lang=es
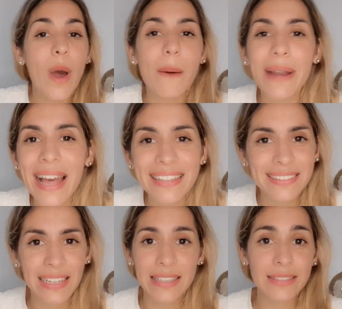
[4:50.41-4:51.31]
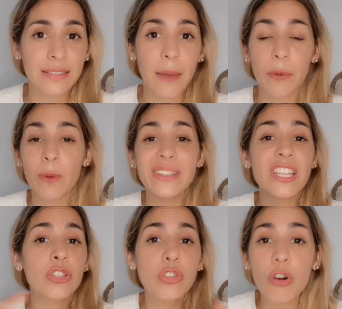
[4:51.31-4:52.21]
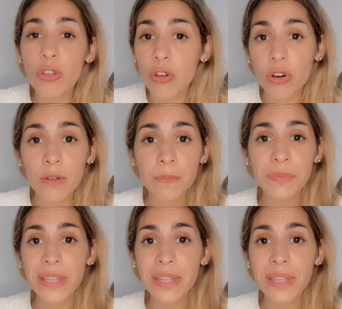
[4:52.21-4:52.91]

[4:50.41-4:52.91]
abraces, que aproveches todo